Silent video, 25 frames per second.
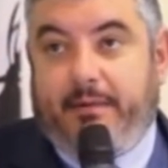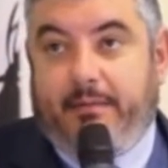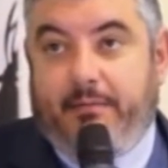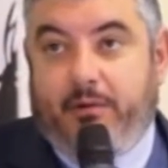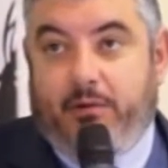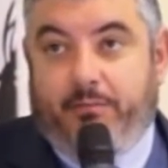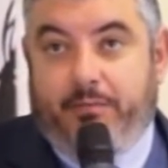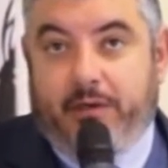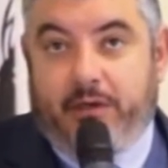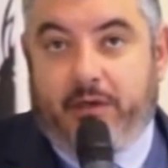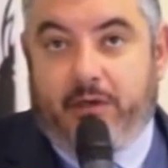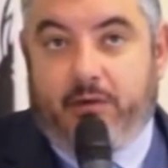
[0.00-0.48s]

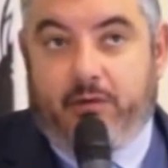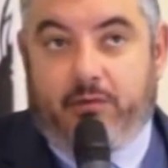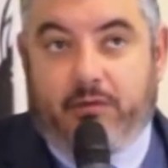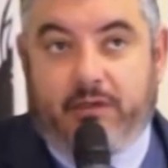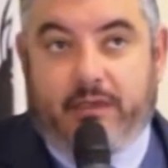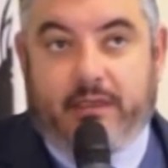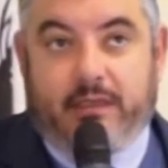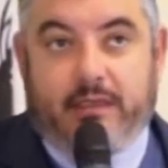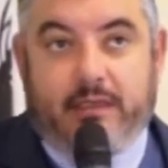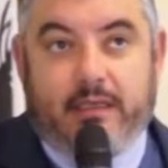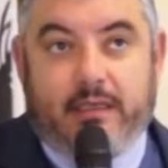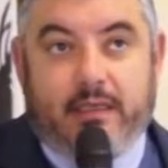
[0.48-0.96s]
e con
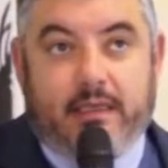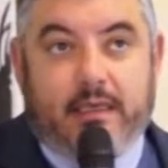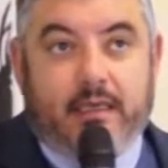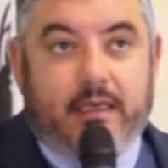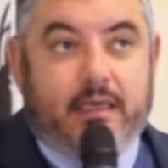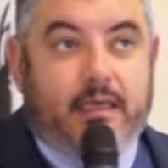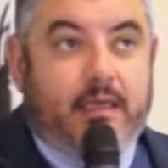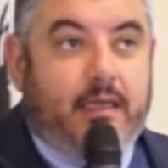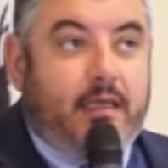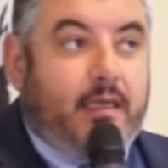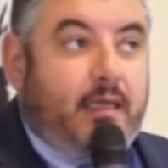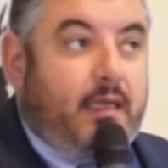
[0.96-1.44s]
rispetto
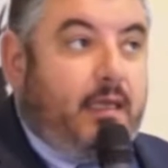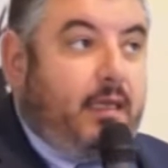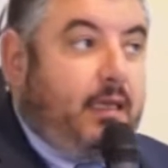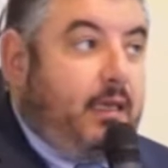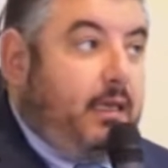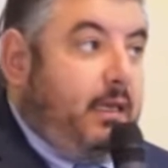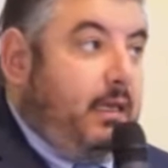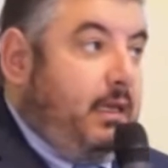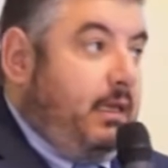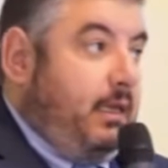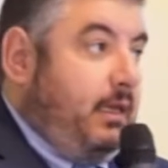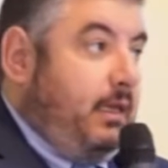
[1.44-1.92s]
dell'autonomia
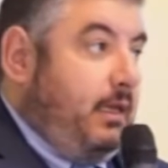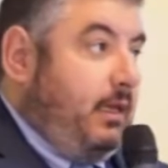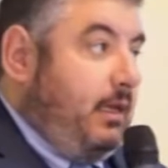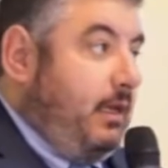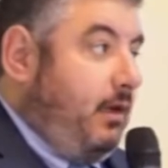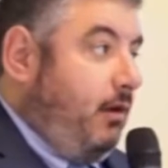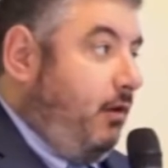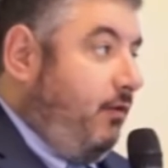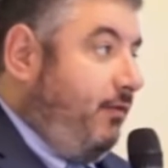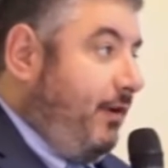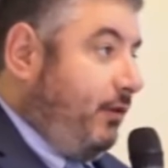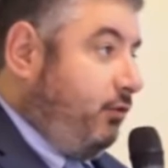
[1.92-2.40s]
che ci è
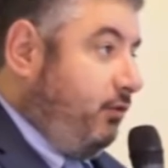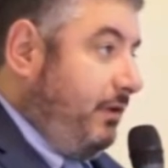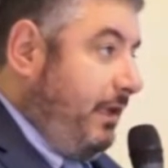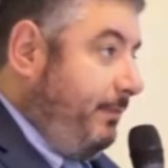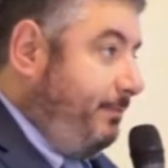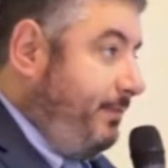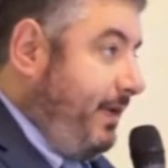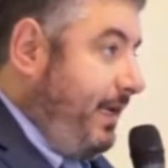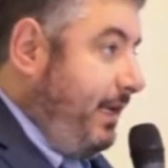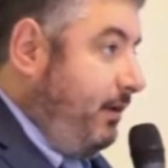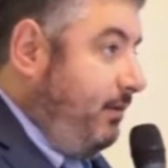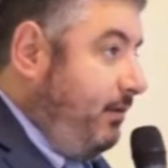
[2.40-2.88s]
data dallo
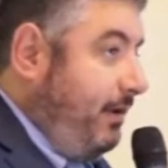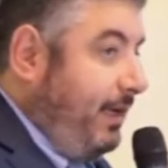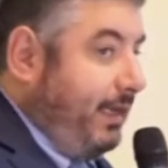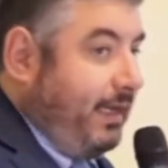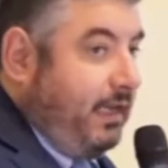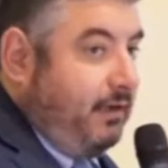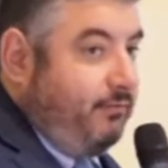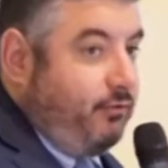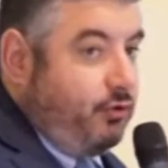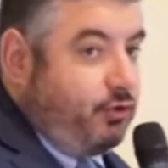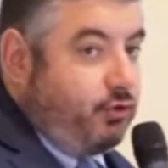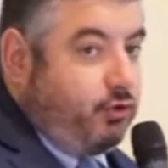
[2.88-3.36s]
Statuto.
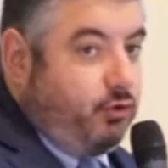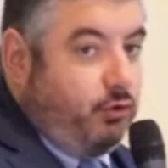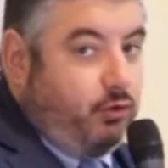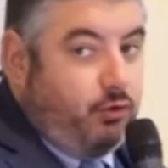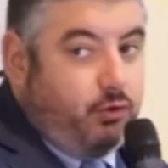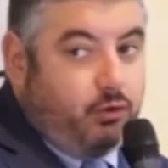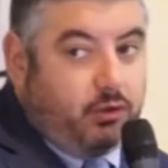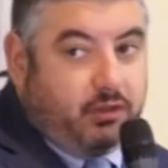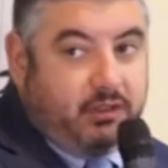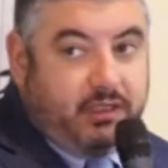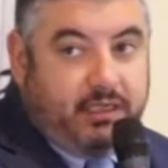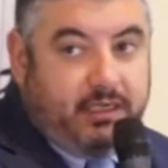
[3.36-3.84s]

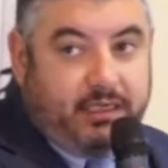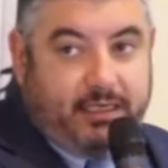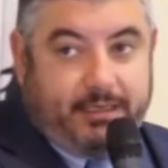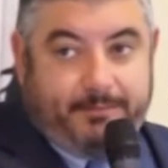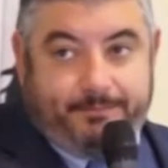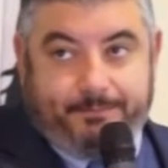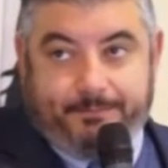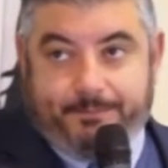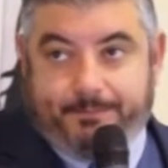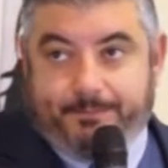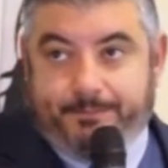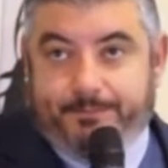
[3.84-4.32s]
Chiaramente
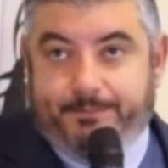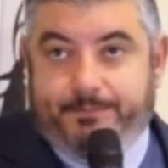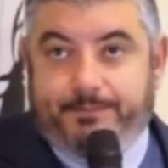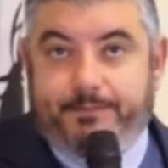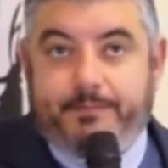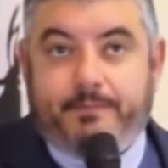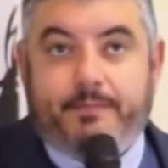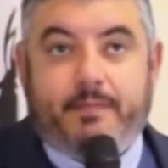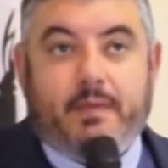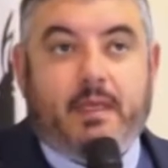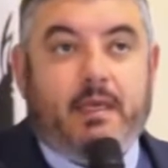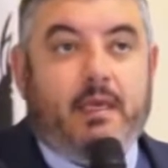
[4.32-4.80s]
adesso
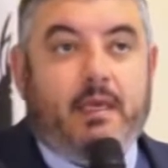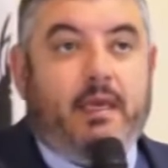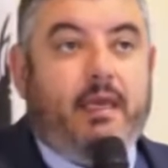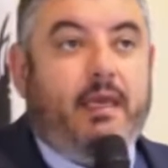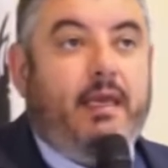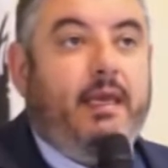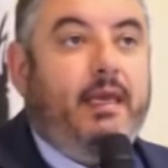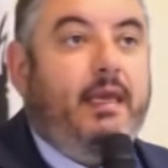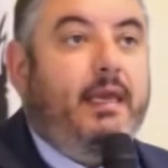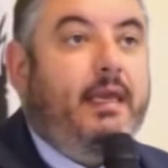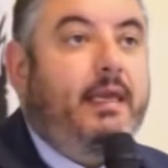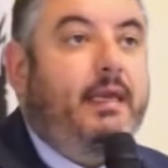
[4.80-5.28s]
prenderemo
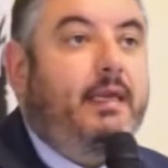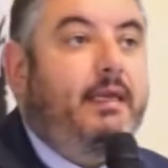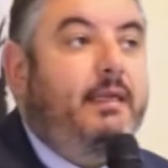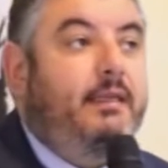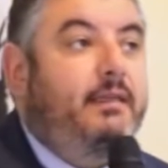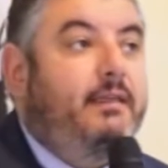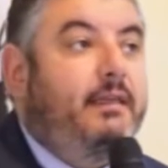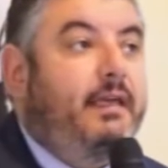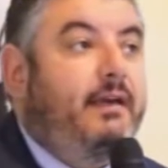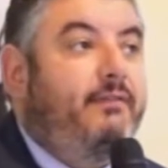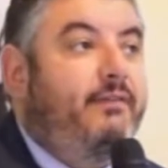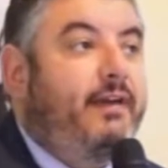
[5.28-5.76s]
in, in,
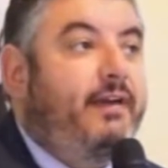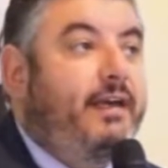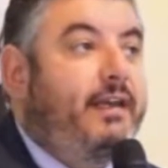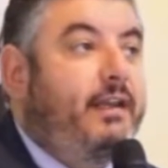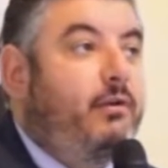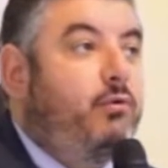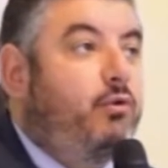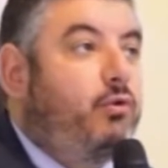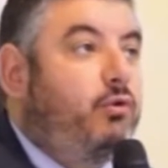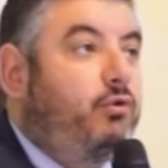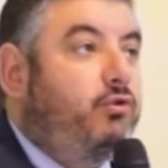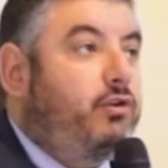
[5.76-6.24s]
in, le
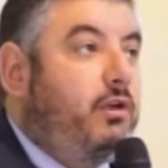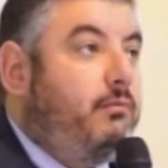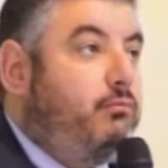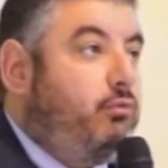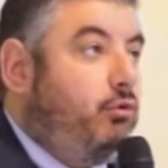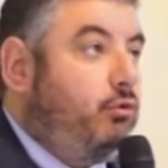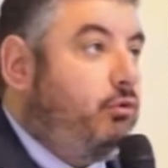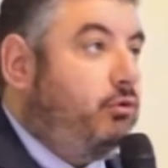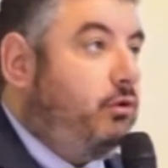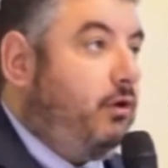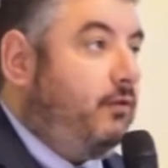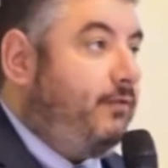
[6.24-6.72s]
giuste
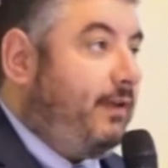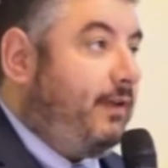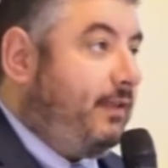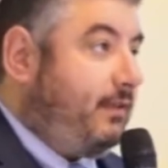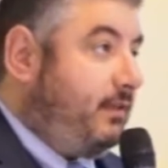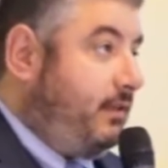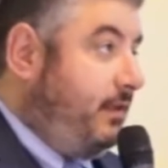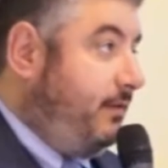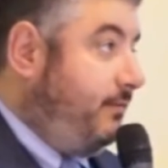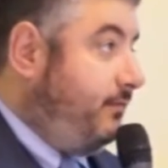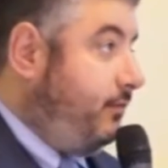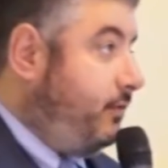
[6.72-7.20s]
misure
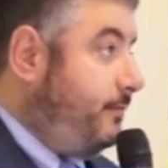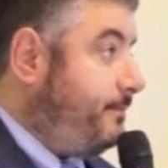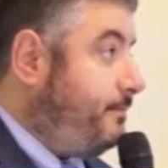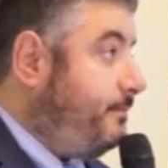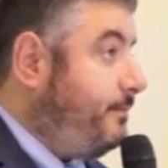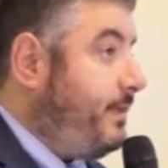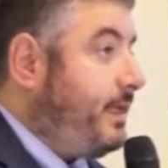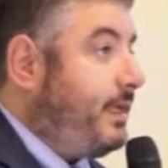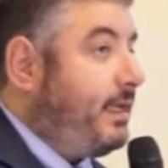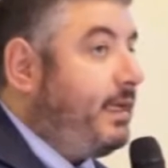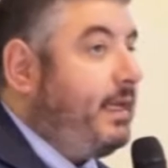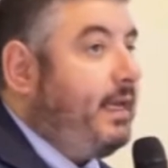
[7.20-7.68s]
per
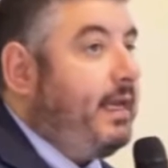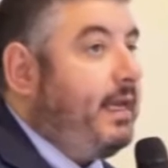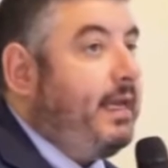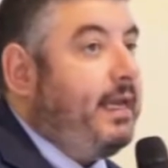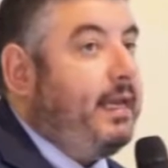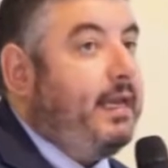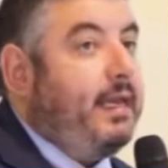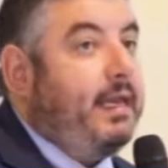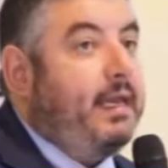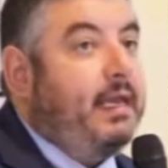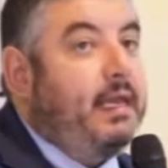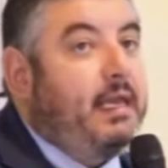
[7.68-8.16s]
continuare
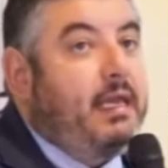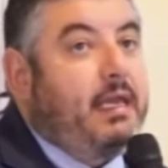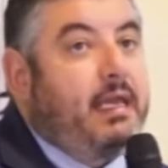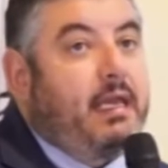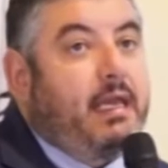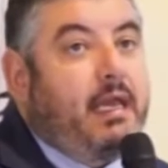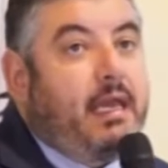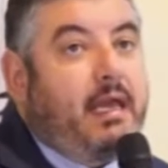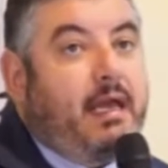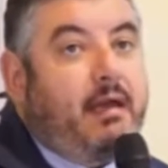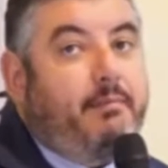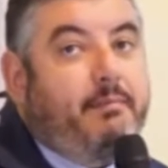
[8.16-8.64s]
sulla linea
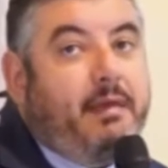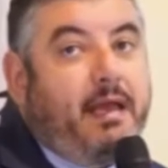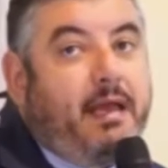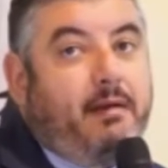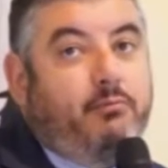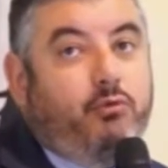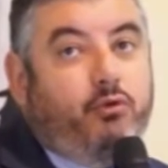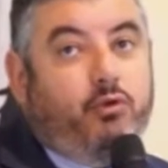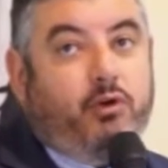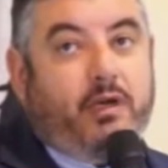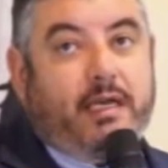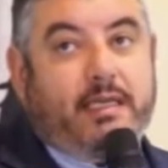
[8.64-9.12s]
tracciata dalla
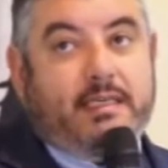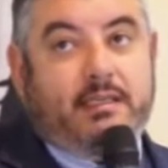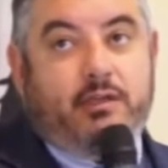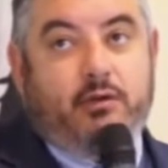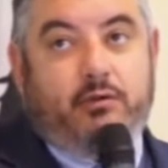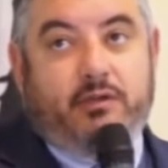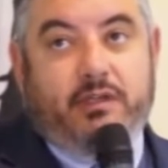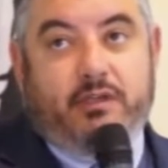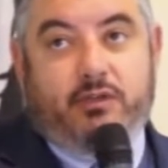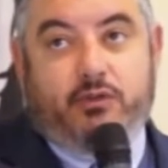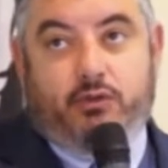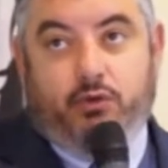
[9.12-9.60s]
Giunta
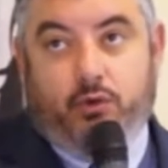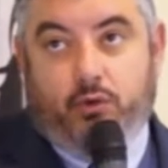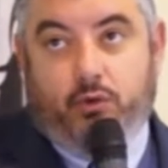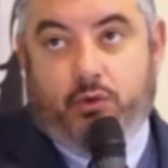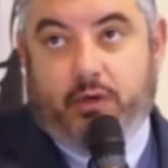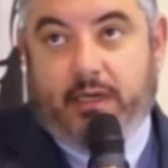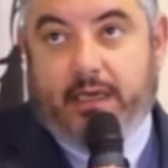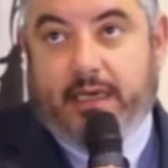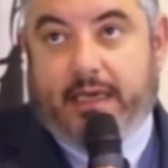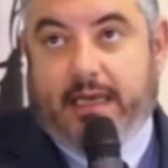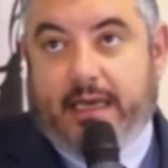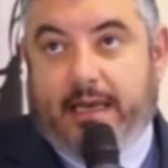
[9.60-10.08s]
Solinas al
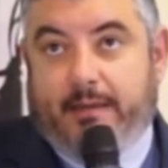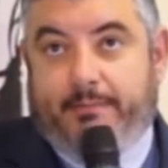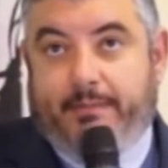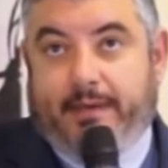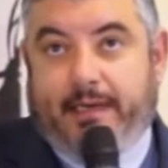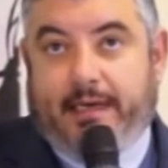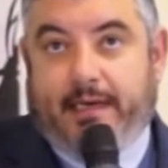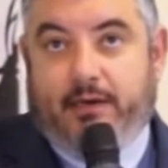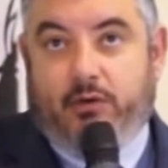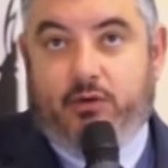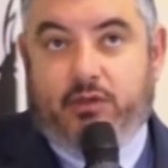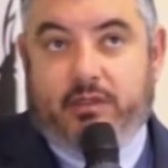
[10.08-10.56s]
concluso
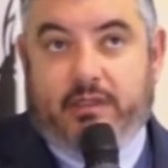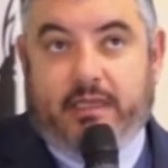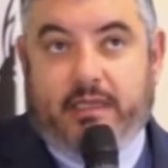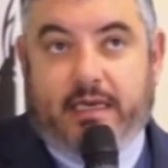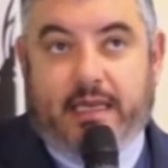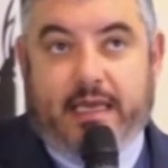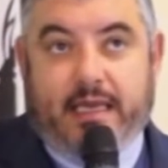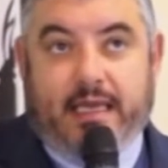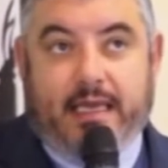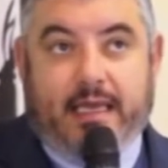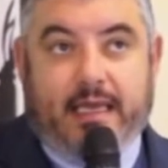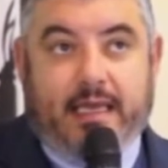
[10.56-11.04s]
qui di
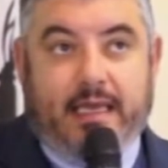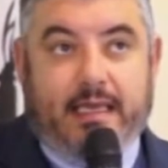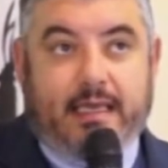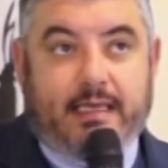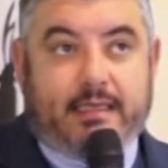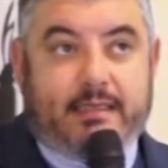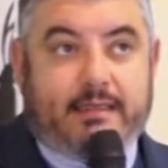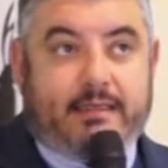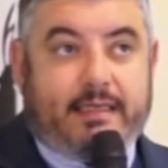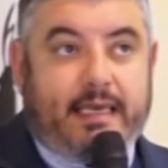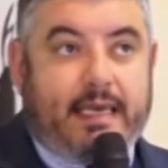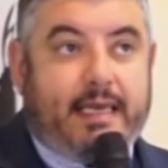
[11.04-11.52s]
Cossanna.
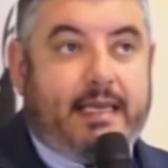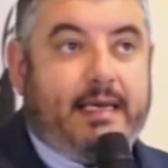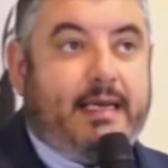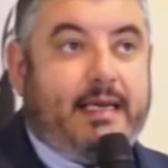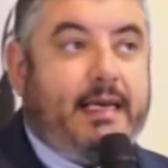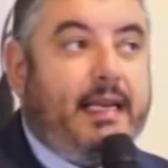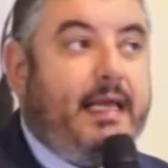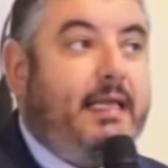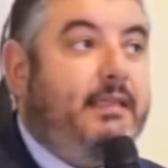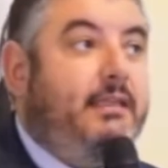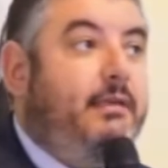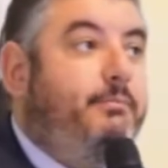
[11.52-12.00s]
Speriamo
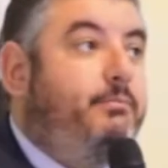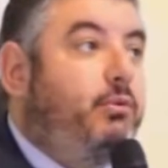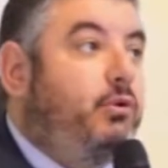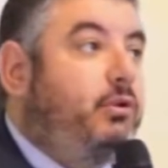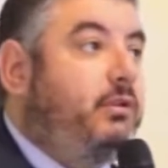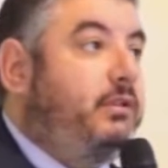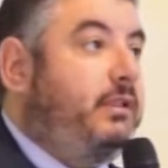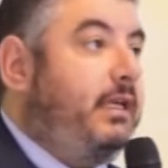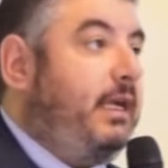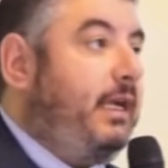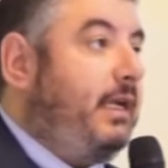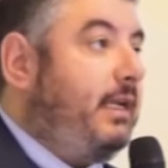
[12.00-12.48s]
che ci sia
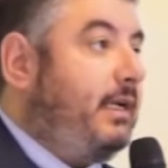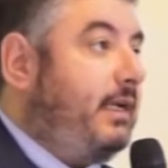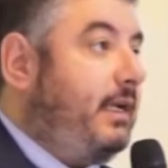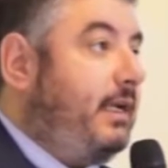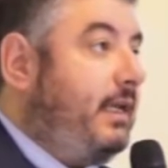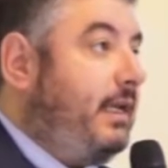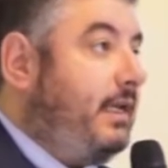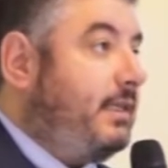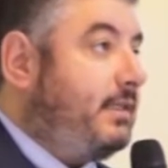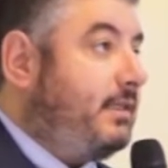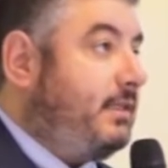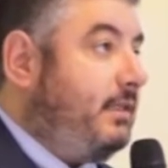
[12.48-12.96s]
anche un
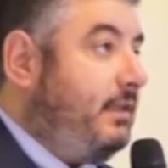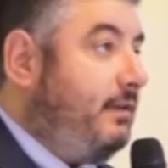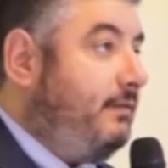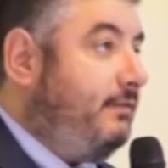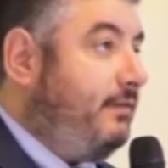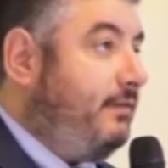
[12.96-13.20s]
ripensamento